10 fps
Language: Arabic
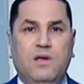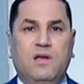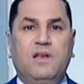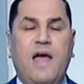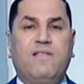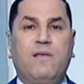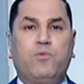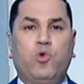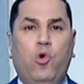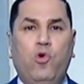لازم
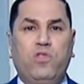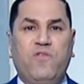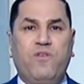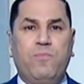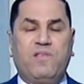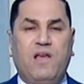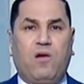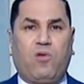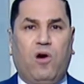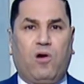تحط في ميزان
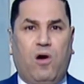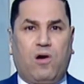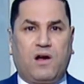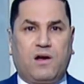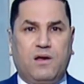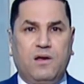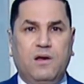قرارك